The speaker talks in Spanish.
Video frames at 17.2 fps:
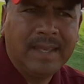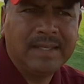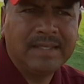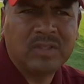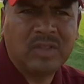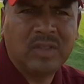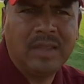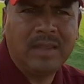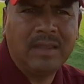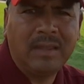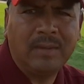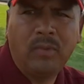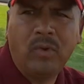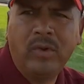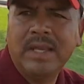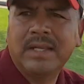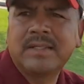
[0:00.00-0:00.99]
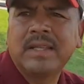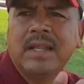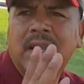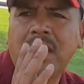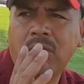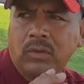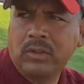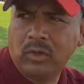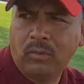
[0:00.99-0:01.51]
Este, voy a hacer
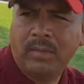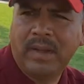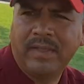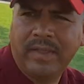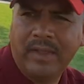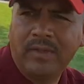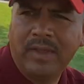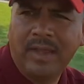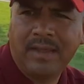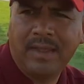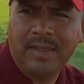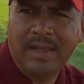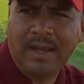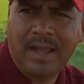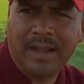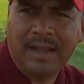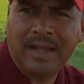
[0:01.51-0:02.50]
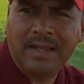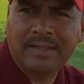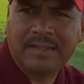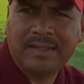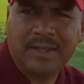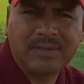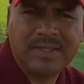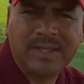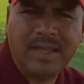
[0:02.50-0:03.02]
algo otro mandado de aquí de la
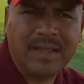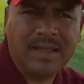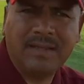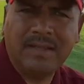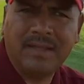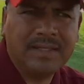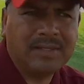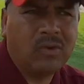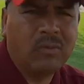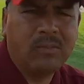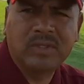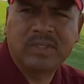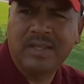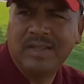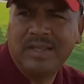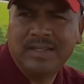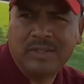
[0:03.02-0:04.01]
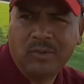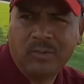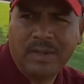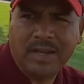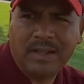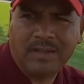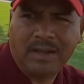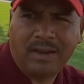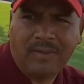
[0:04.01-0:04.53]
casa. o sea, es como si ni
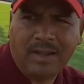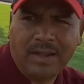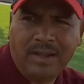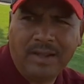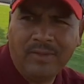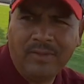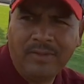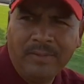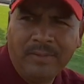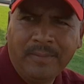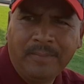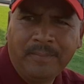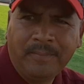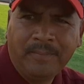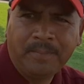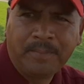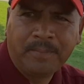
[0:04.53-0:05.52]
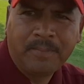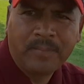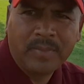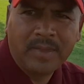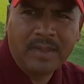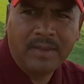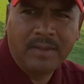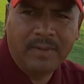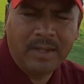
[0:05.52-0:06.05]
estuviera trabajando. Ajá.
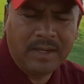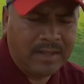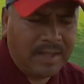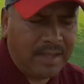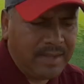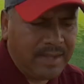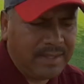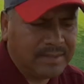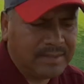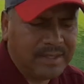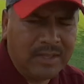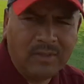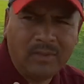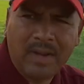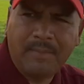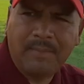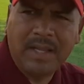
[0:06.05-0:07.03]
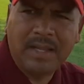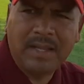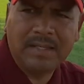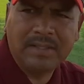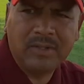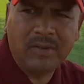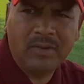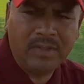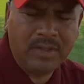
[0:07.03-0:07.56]
¿verdad? Ya enciendo la
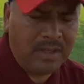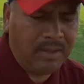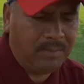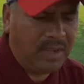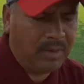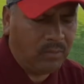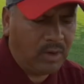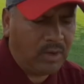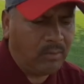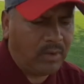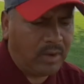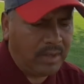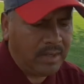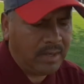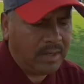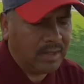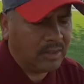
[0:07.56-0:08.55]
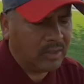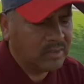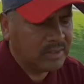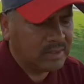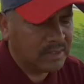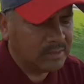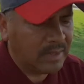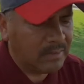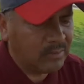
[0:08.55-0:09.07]
aplicación y me vuelvo ahí.
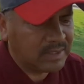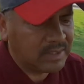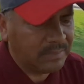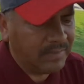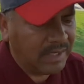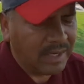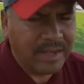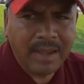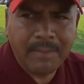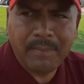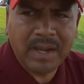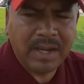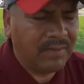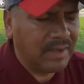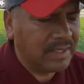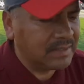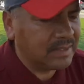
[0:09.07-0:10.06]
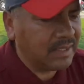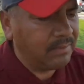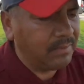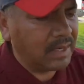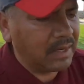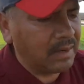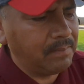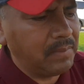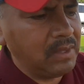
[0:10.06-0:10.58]
Entonces vamos a mirar ya para avanzar
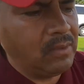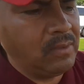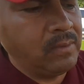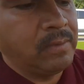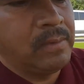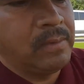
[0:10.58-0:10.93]
más rápido.